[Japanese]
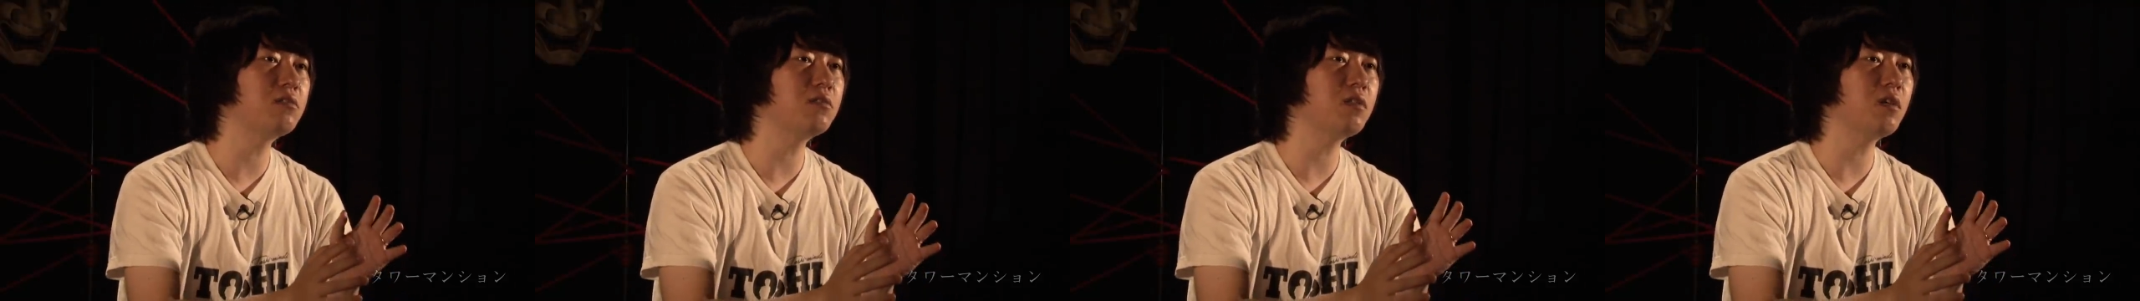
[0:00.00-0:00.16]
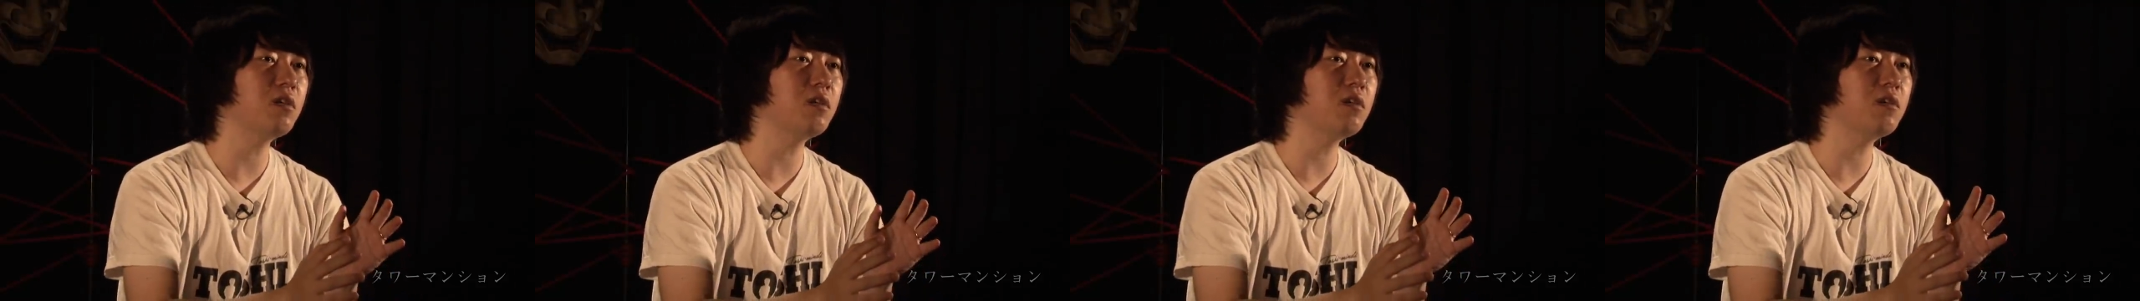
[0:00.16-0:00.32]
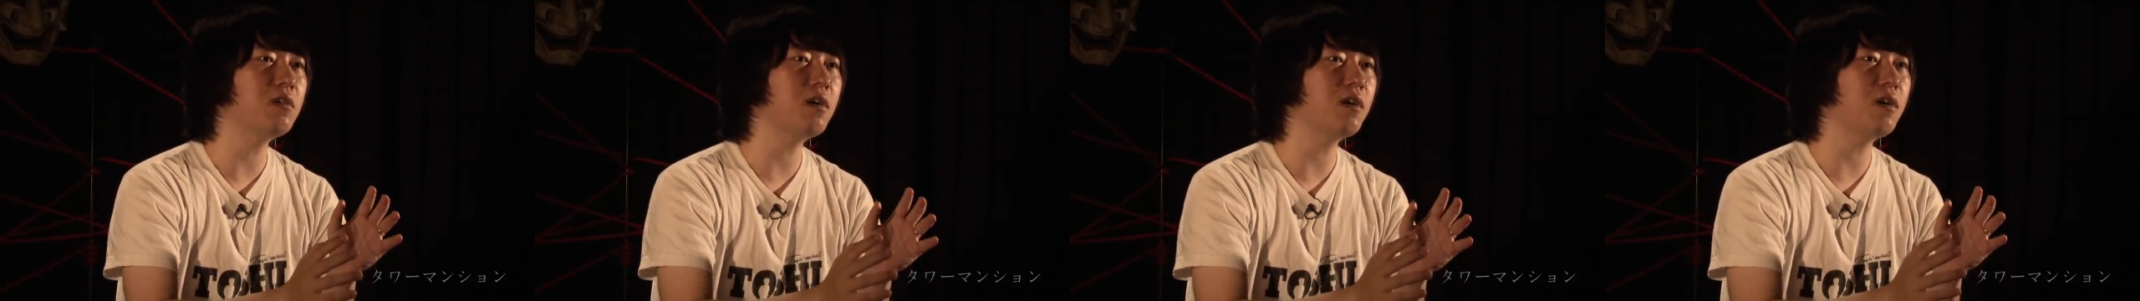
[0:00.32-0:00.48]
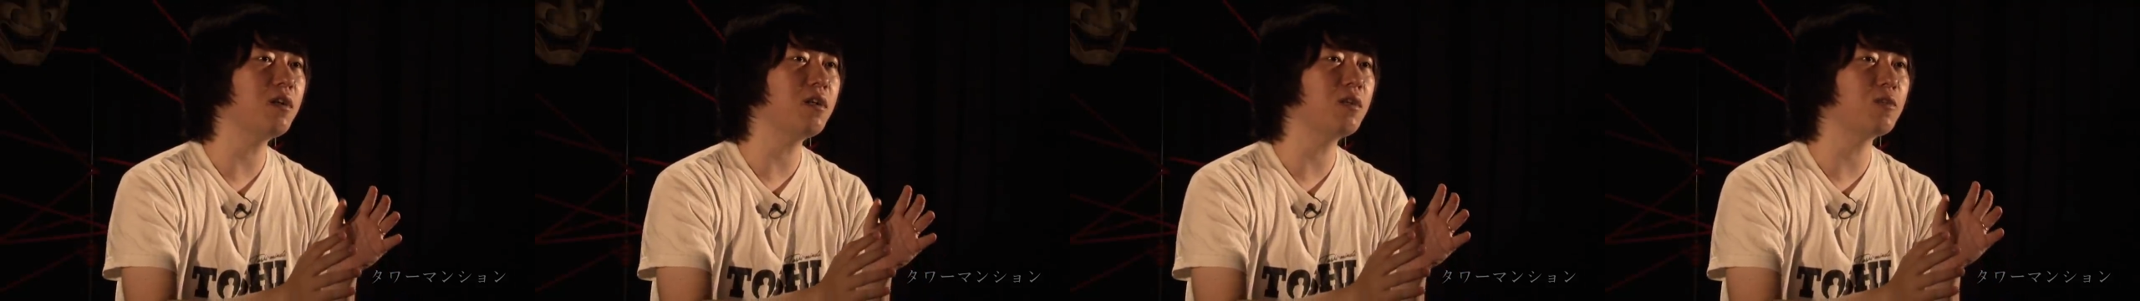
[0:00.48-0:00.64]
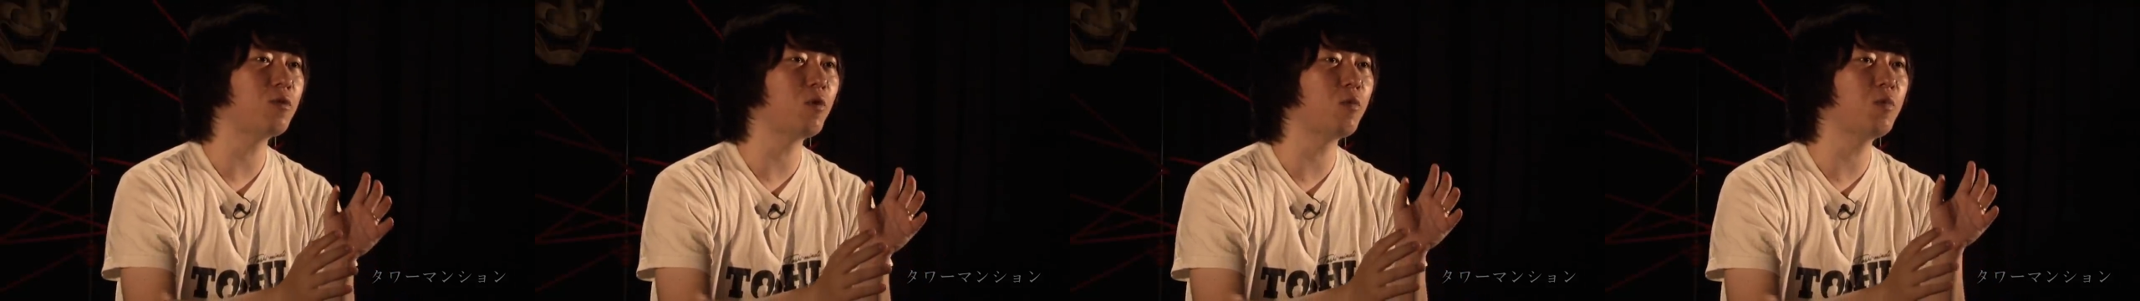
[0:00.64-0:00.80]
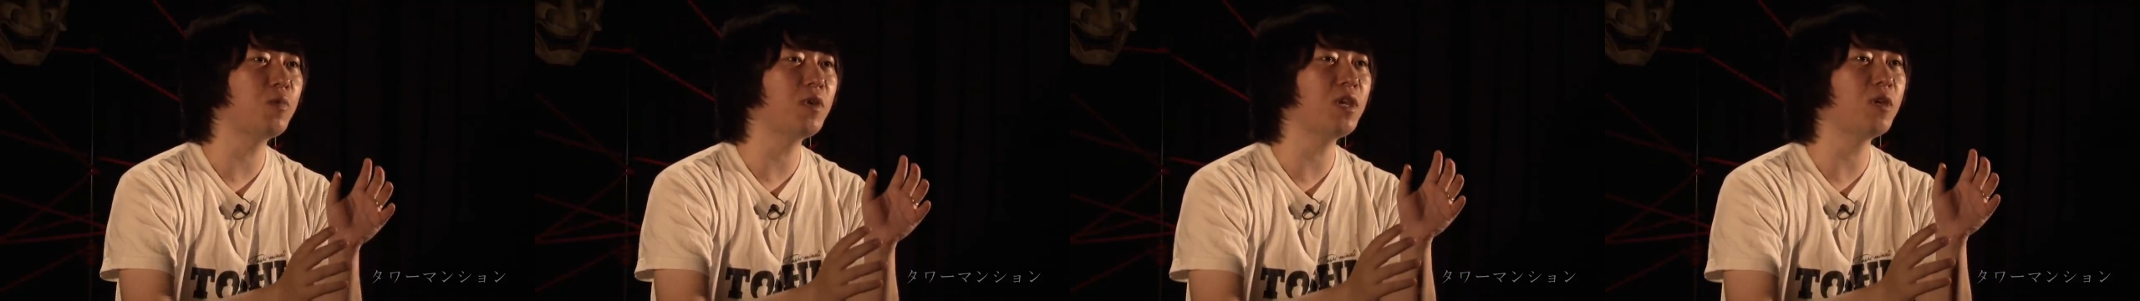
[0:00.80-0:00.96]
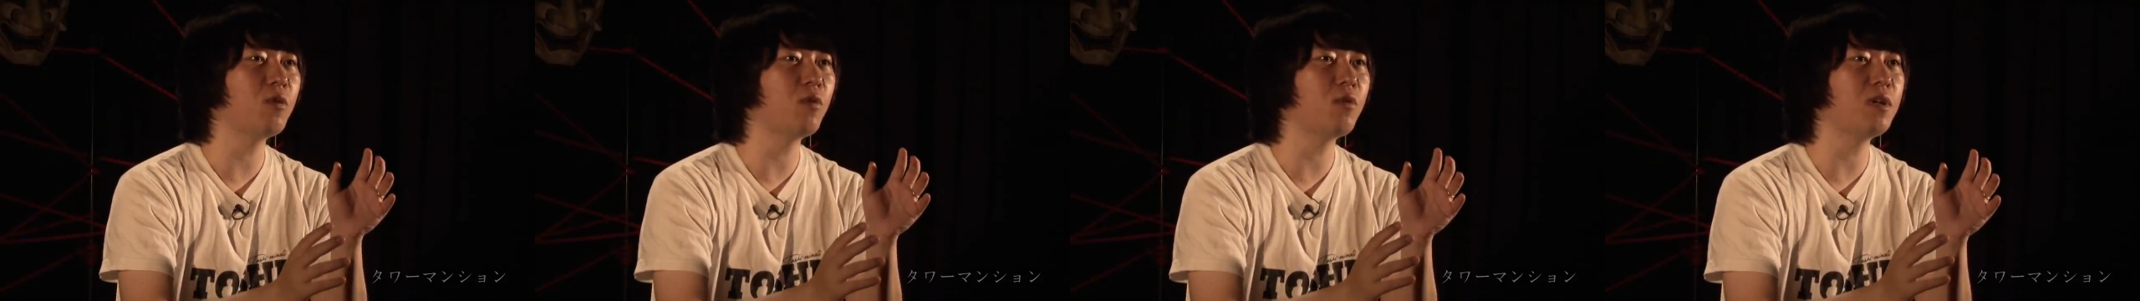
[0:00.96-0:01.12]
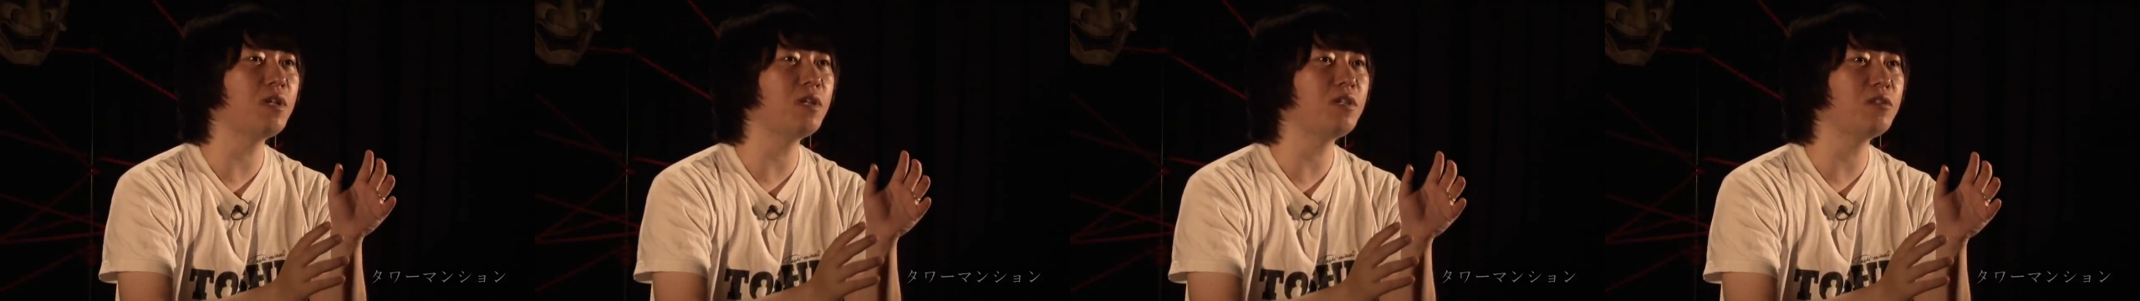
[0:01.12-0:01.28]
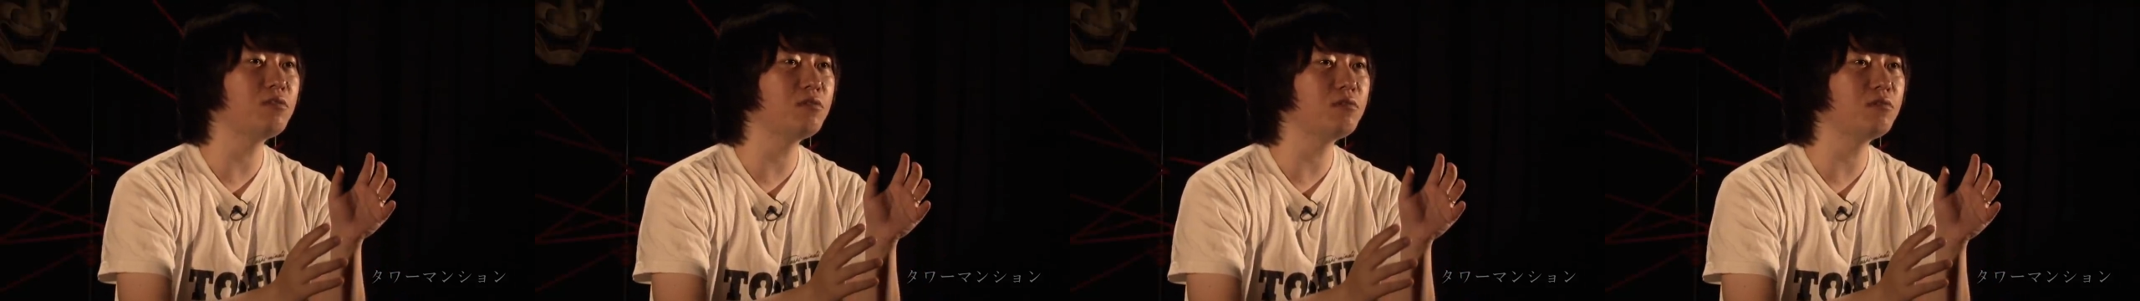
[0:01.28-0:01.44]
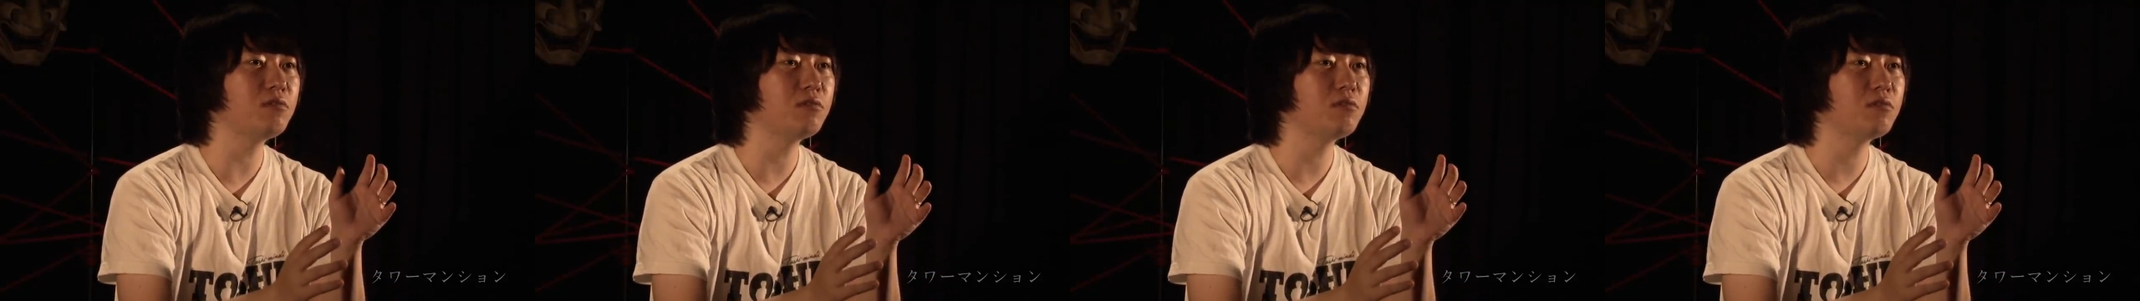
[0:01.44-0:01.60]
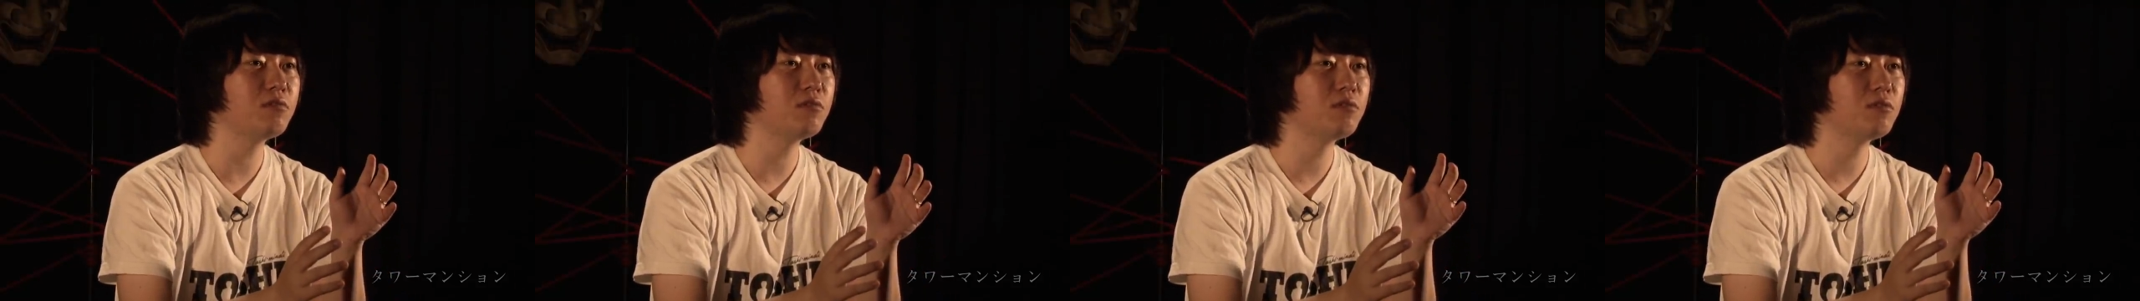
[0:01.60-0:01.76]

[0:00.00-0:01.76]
生が飛び降りる